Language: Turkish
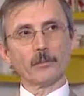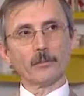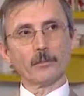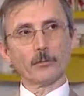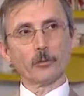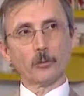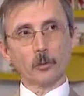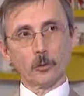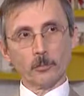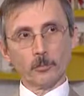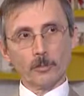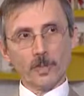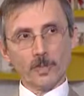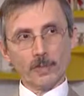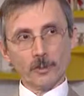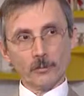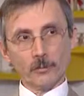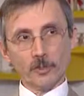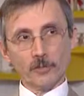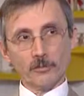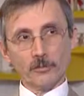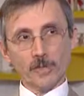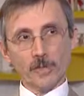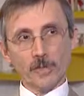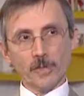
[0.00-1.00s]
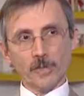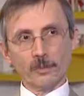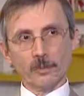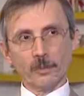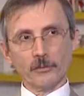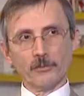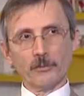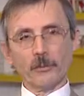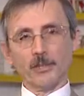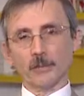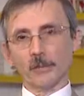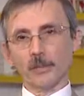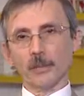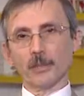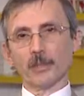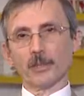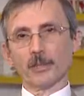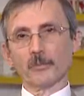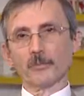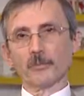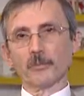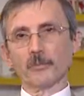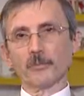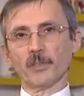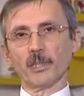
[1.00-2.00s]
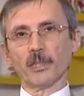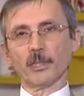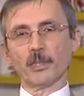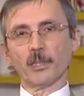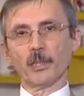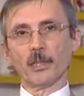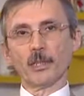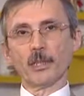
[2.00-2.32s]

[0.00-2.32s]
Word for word: kurumlarımız var, firmalarımız var.